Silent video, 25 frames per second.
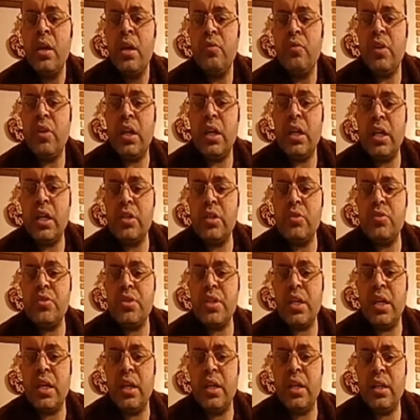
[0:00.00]
فلا
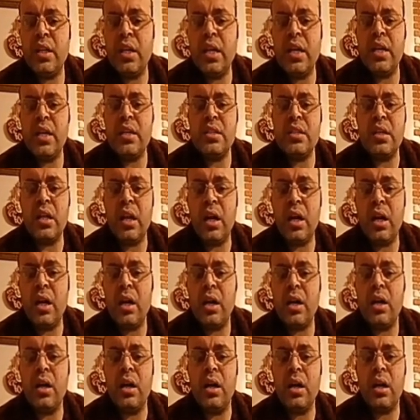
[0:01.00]
يساعد هذا
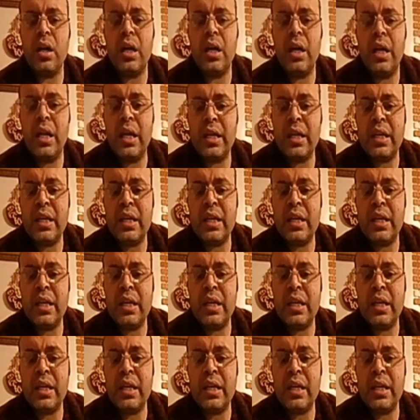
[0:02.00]
العقار على